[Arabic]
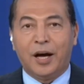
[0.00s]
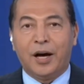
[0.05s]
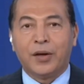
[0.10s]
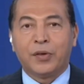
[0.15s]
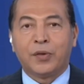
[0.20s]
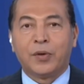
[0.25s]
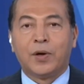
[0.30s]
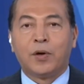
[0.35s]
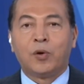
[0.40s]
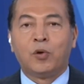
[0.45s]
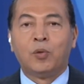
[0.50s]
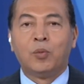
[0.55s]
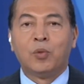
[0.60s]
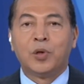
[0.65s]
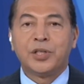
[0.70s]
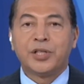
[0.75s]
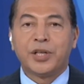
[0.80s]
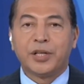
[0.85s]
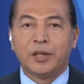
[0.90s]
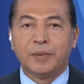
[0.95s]
حيث
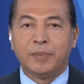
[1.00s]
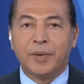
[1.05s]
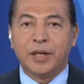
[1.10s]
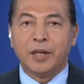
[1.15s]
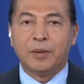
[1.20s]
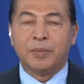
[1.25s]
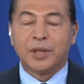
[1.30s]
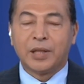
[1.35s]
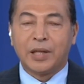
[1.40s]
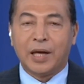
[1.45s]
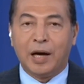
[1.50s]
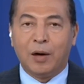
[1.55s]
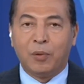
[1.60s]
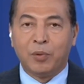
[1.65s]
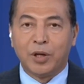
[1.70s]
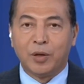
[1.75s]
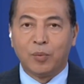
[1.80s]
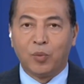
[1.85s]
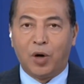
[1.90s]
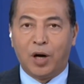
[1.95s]
يقوم الجانبان
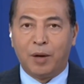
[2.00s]
بتعاون